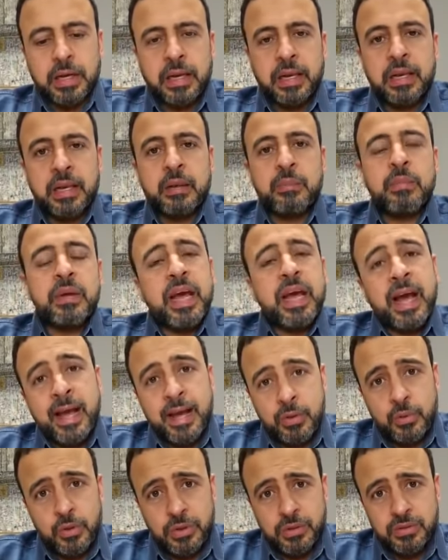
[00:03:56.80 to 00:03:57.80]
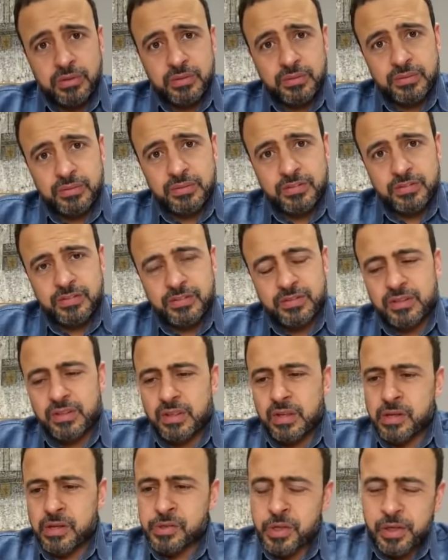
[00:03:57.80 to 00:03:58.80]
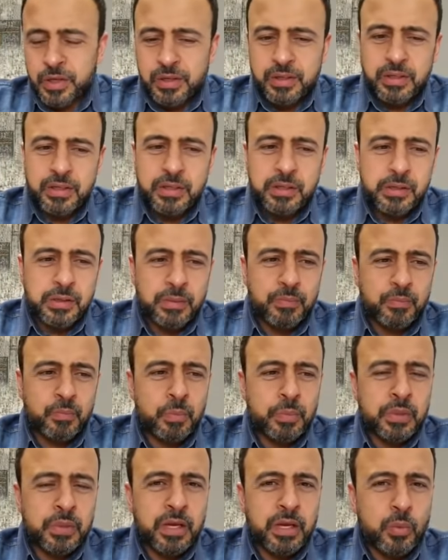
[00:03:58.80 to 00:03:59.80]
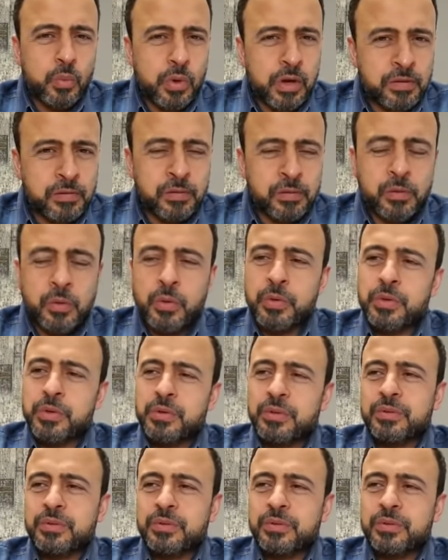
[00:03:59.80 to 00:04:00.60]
لما انا احاول اصلي او اذكر